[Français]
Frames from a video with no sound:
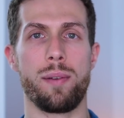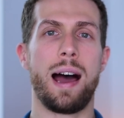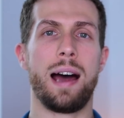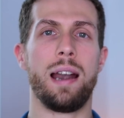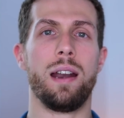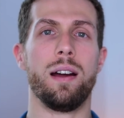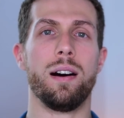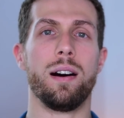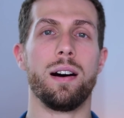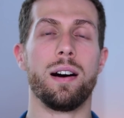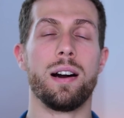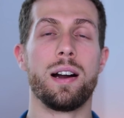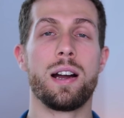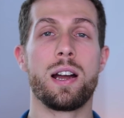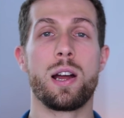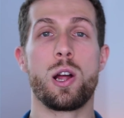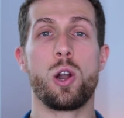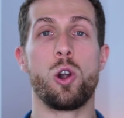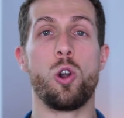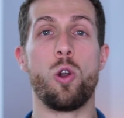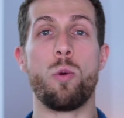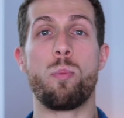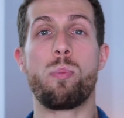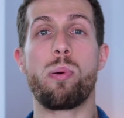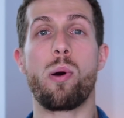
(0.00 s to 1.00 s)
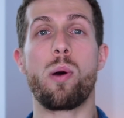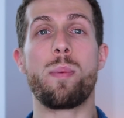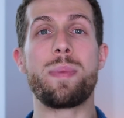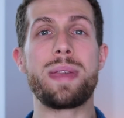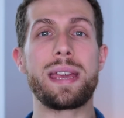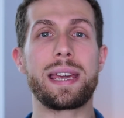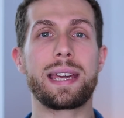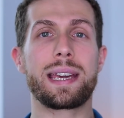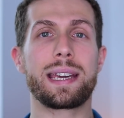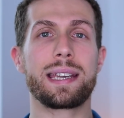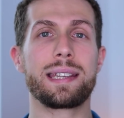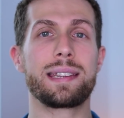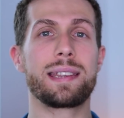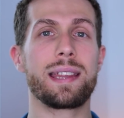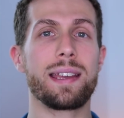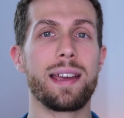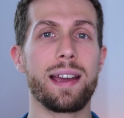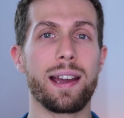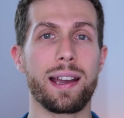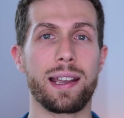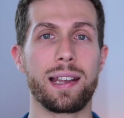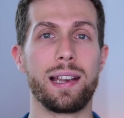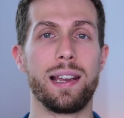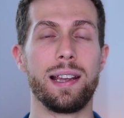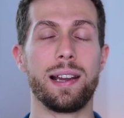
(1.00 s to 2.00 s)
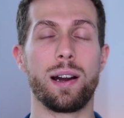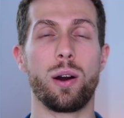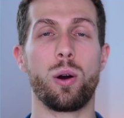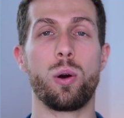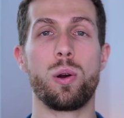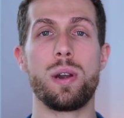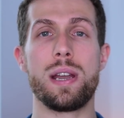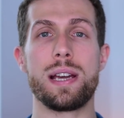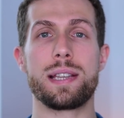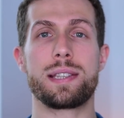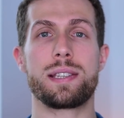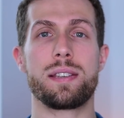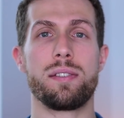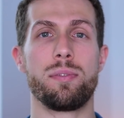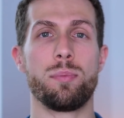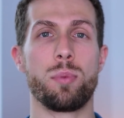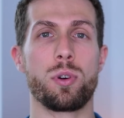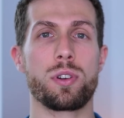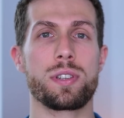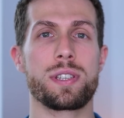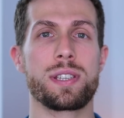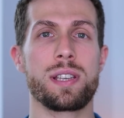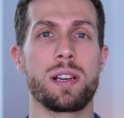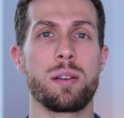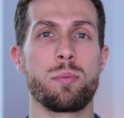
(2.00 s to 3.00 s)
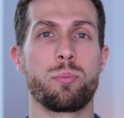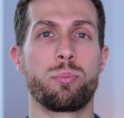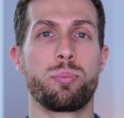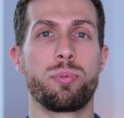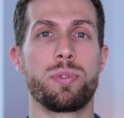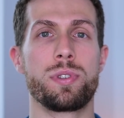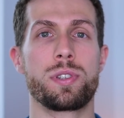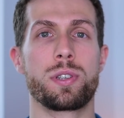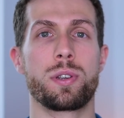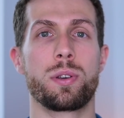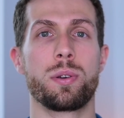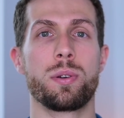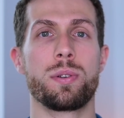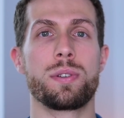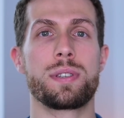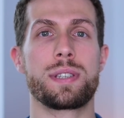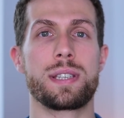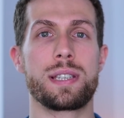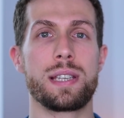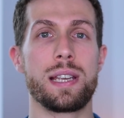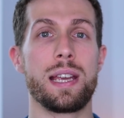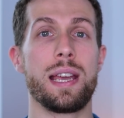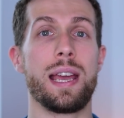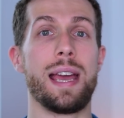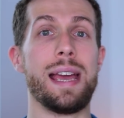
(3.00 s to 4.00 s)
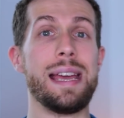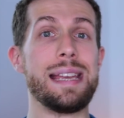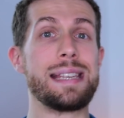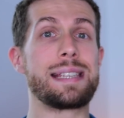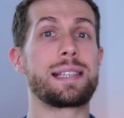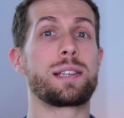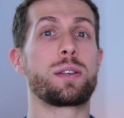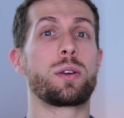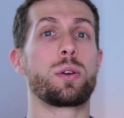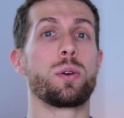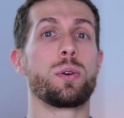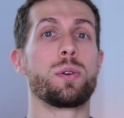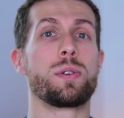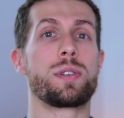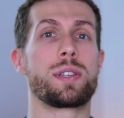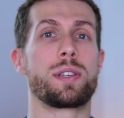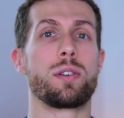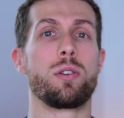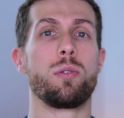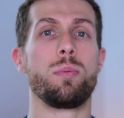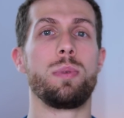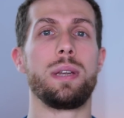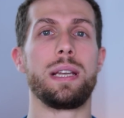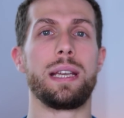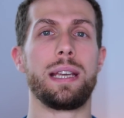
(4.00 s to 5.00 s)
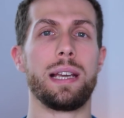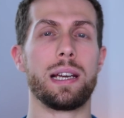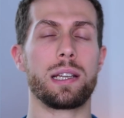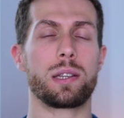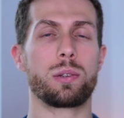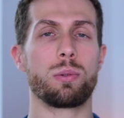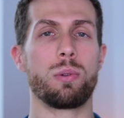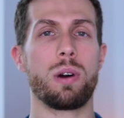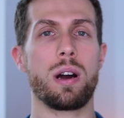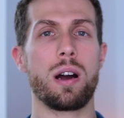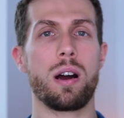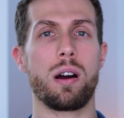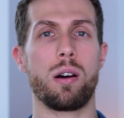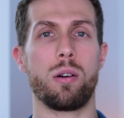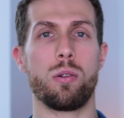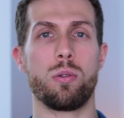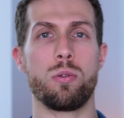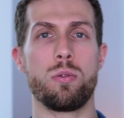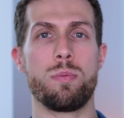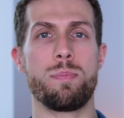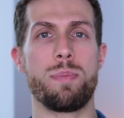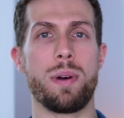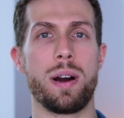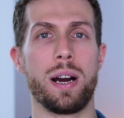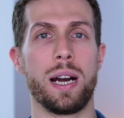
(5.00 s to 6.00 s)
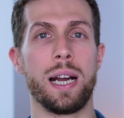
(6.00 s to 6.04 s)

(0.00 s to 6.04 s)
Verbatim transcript: Alors, le premier critère, il est relativement simple puisque c'est est-ce que c'est obligatoire ou pas.